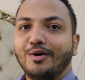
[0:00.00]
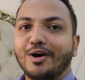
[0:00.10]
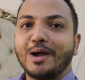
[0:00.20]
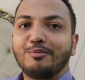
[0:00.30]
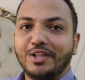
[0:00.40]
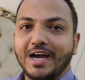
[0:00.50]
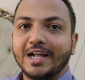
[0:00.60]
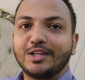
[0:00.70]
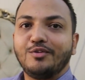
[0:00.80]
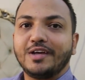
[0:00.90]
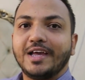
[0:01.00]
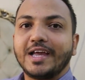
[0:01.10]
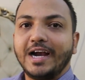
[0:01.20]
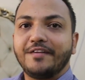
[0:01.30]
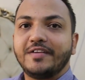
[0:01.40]
और आपको दिखाता हूँ कि
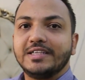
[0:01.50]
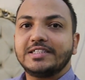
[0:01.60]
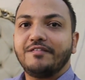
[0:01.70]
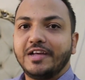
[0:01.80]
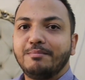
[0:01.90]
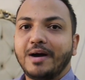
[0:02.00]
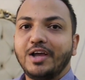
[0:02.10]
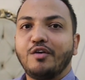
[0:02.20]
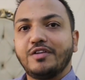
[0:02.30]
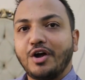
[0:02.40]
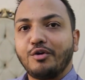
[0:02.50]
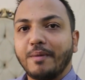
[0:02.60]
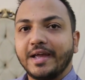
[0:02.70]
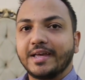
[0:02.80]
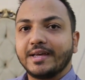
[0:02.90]
क्या डिफरेंस है विद माइक और विदाउट
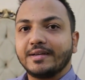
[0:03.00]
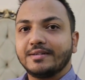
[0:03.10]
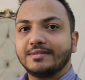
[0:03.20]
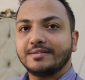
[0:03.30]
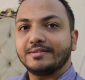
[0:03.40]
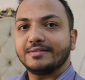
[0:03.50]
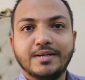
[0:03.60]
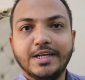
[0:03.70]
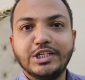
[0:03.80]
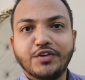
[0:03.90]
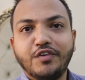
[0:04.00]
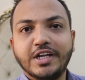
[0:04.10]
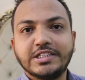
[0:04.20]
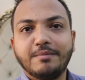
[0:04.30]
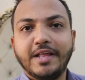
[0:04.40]
माइक के ये जो
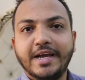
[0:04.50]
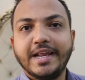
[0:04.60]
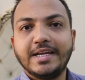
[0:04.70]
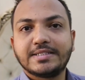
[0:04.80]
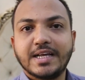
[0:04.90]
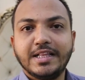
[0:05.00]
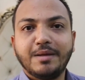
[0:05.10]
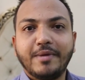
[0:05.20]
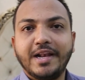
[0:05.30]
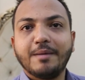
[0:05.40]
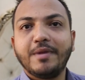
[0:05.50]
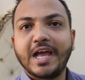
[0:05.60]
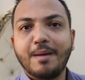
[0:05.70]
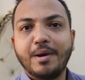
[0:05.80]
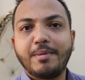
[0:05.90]
फुटेज आप देख रहे हैं इसके अंदर मैंने अपने
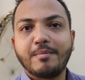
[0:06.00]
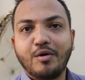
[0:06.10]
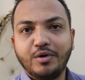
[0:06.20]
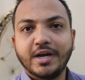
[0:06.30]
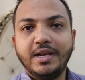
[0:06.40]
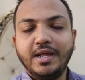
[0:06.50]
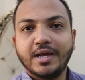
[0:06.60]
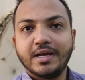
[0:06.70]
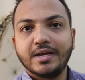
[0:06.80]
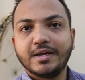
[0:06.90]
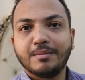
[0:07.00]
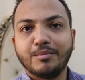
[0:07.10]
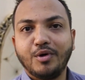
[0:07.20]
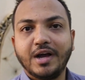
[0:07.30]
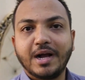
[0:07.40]
कैमरे पे माउंट कर लिया है
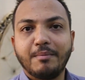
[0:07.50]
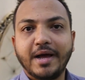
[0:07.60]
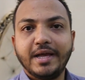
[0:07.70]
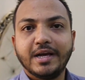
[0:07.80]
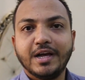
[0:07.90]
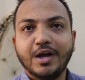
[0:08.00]
बोया का माइक